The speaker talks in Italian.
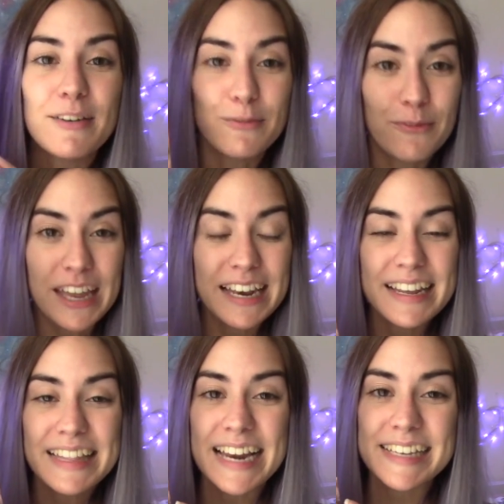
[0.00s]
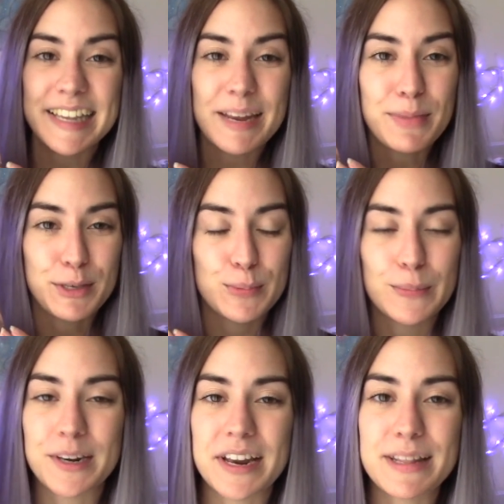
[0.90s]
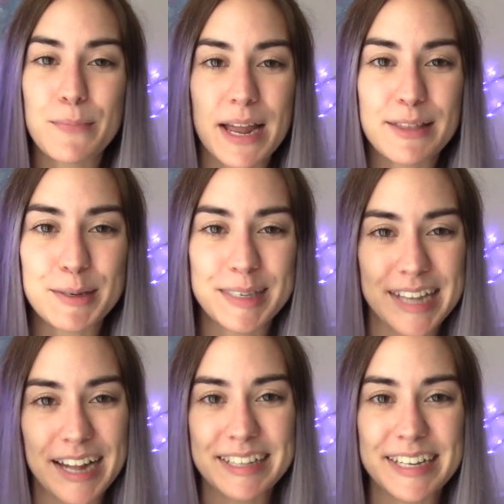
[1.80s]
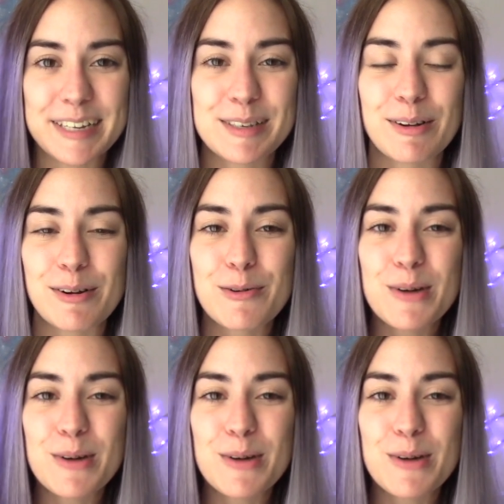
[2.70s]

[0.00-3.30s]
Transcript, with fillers: Vin dalla serie Mistborn di Brandon Sanderson.